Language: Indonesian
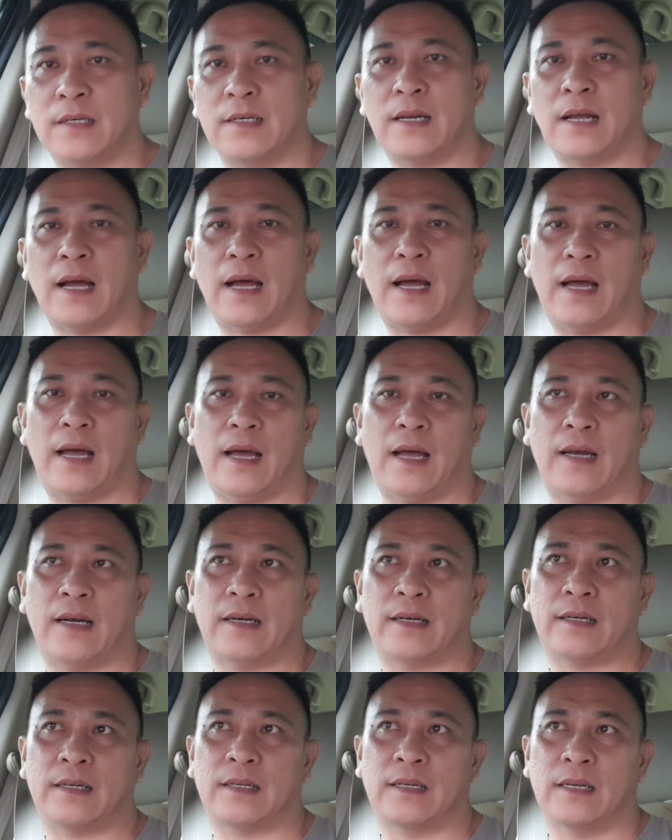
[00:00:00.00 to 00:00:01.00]
dan
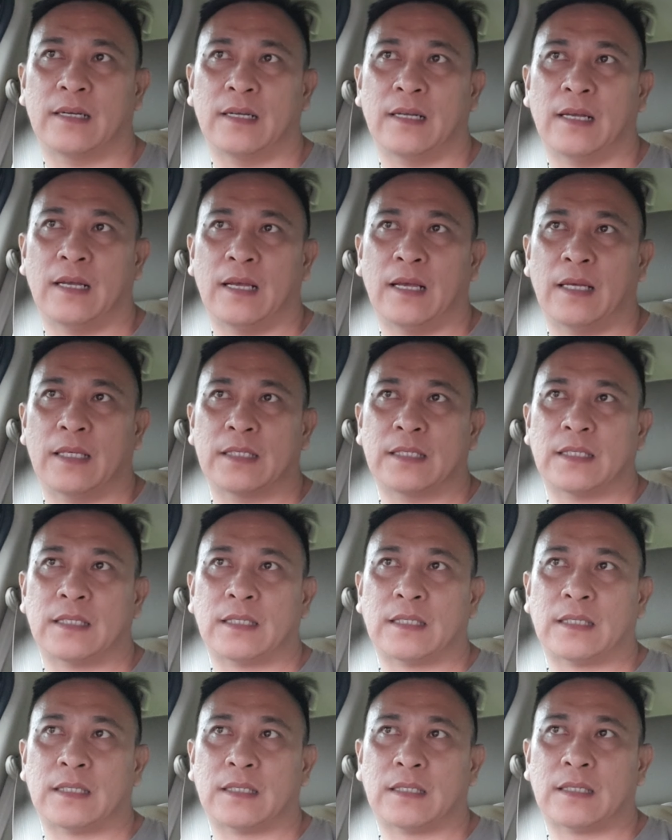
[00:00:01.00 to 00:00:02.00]

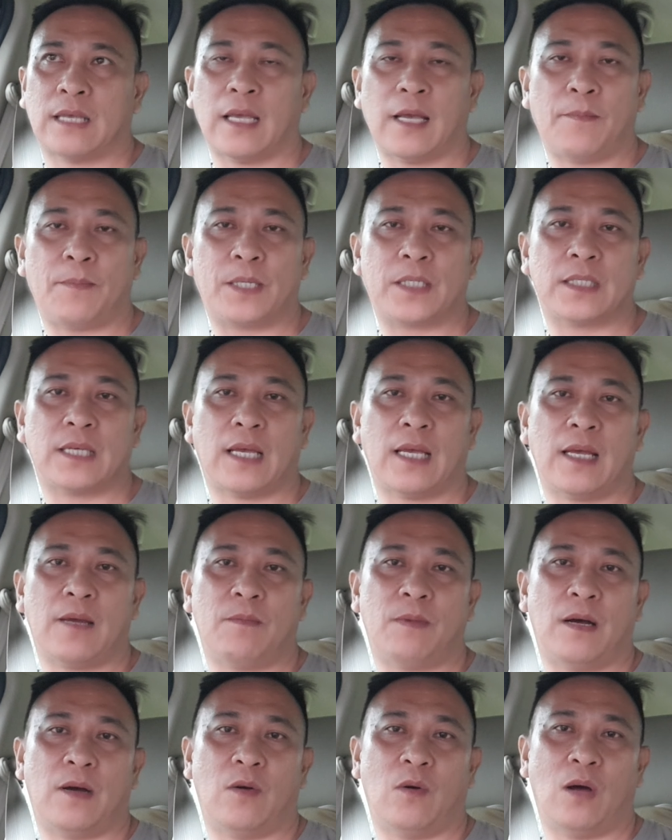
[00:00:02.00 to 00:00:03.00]
saya percaya
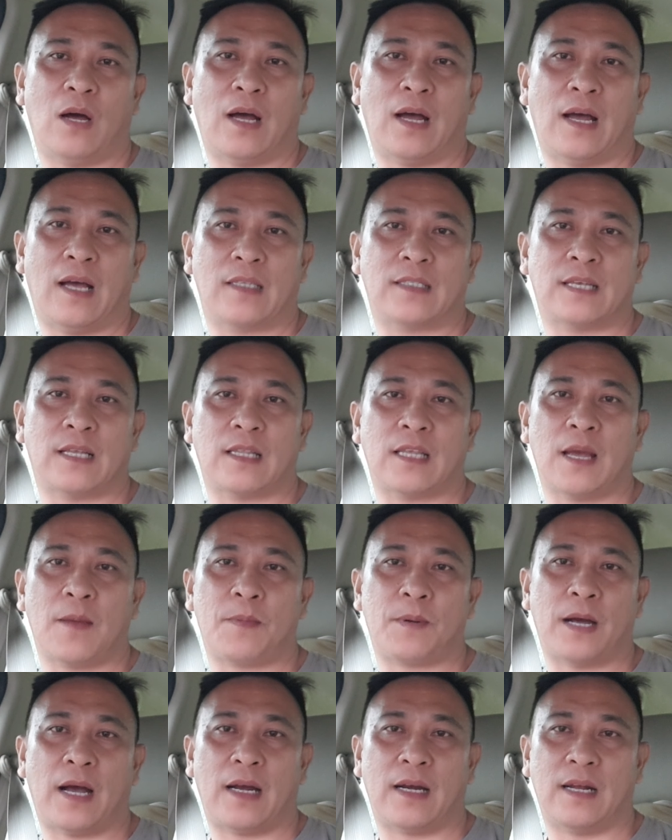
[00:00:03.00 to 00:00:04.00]
bahwa
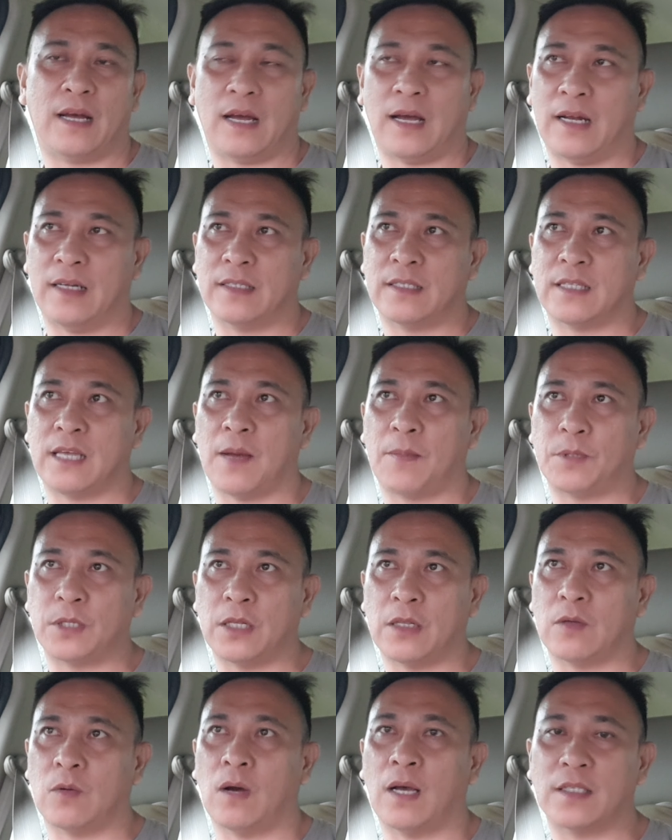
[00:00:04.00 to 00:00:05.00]
setiap keadaan, setiap
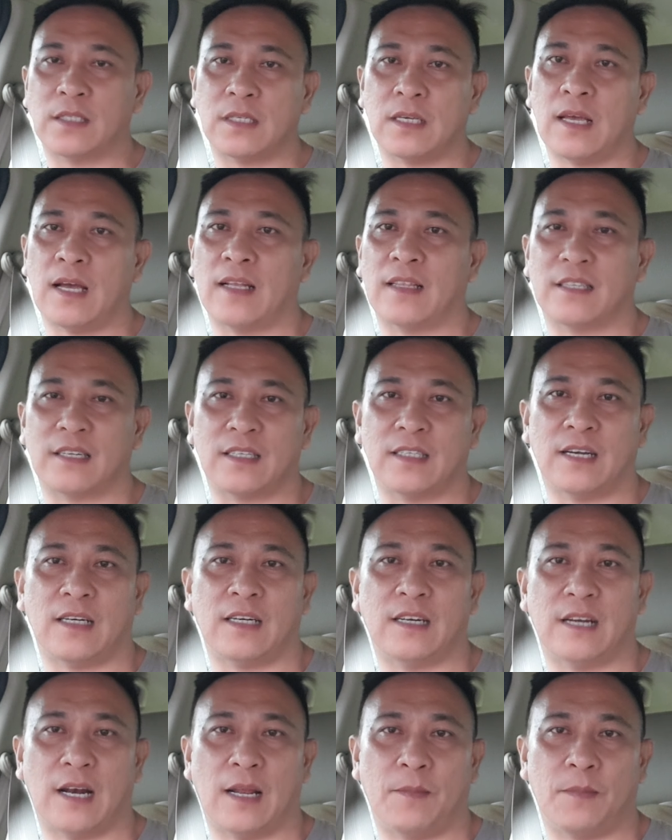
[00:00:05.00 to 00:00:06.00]
situasi yang
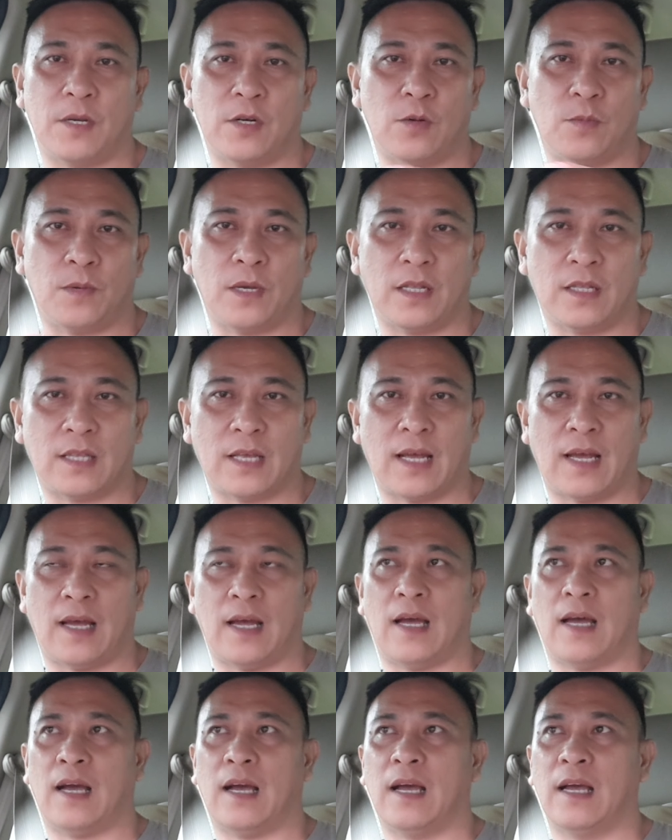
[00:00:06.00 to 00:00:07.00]
terjadi dalam hidup
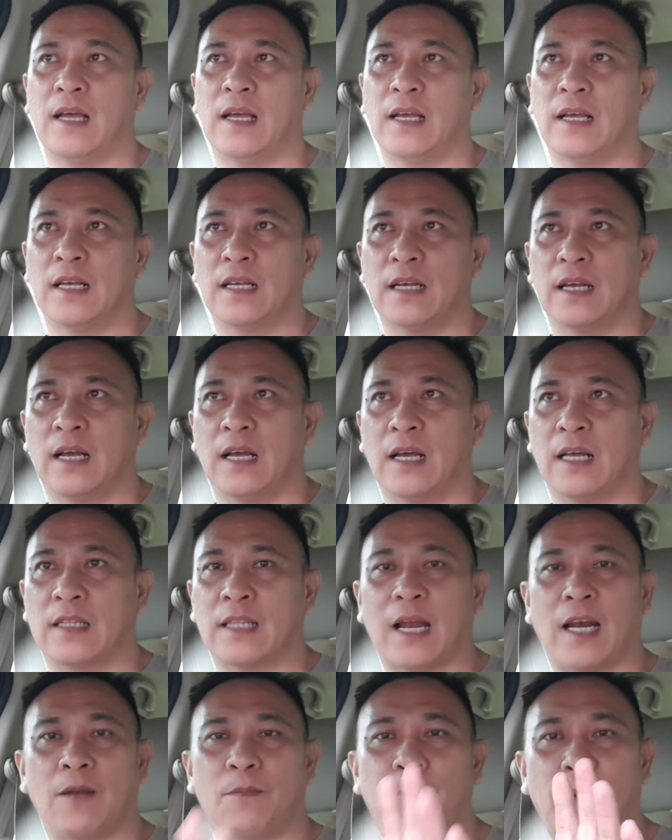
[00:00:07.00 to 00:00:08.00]
kita,
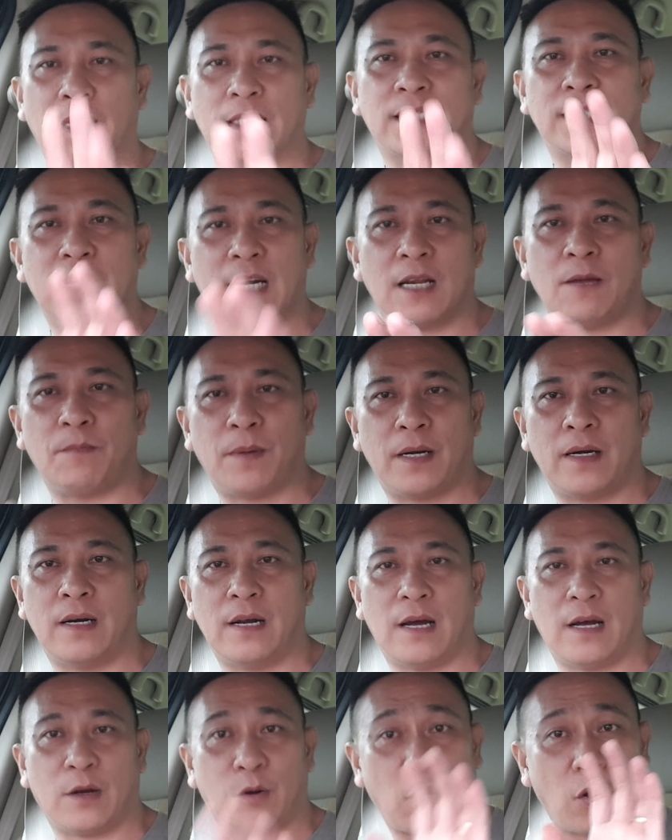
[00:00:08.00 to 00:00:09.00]
tak lepas
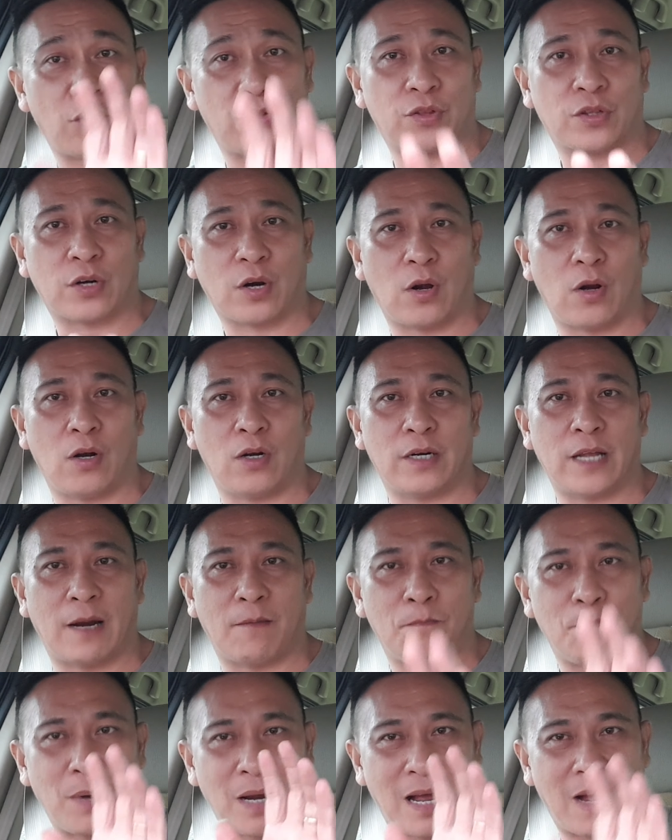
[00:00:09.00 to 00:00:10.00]
daripada kontrol
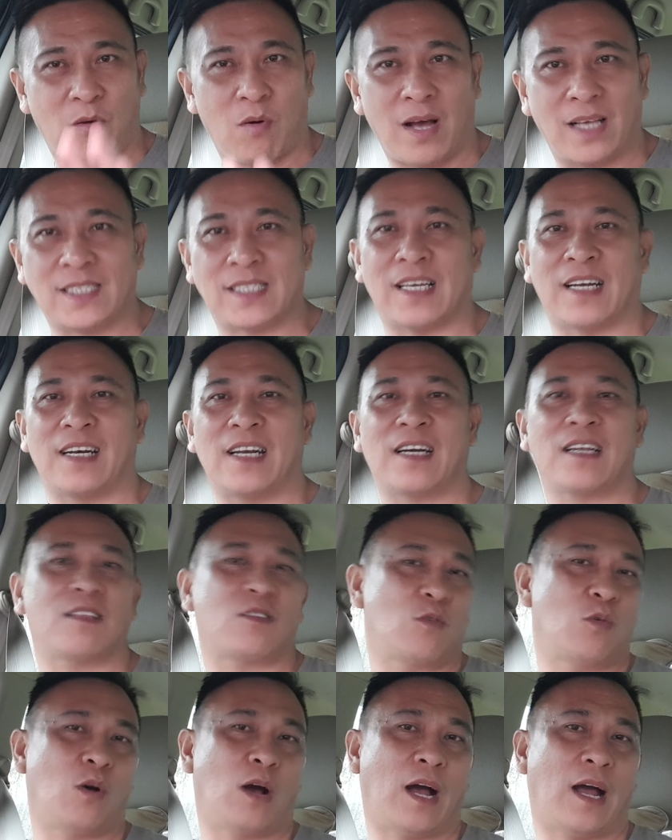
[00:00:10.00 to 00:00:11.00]
dan pengawasan dari
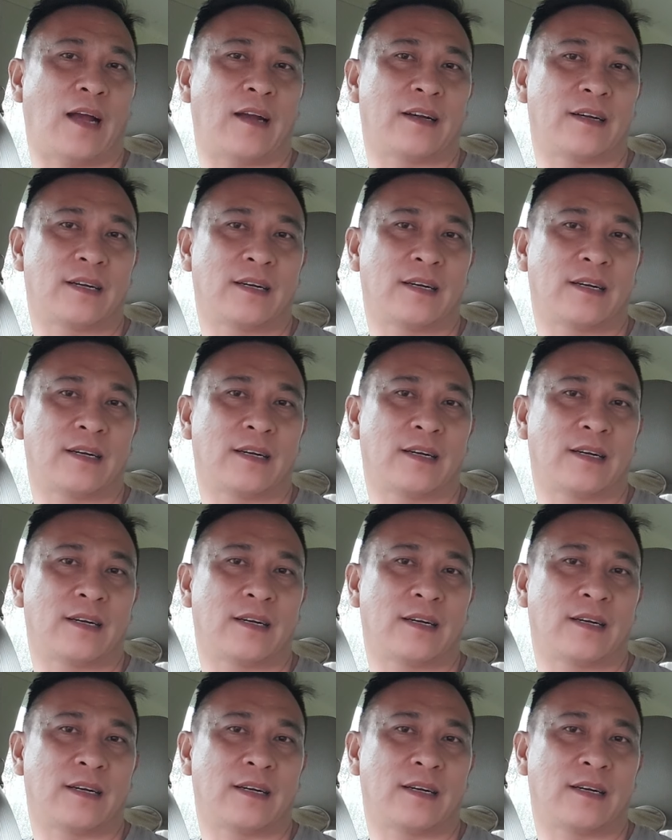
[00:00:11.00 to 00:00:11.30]
Tuhan.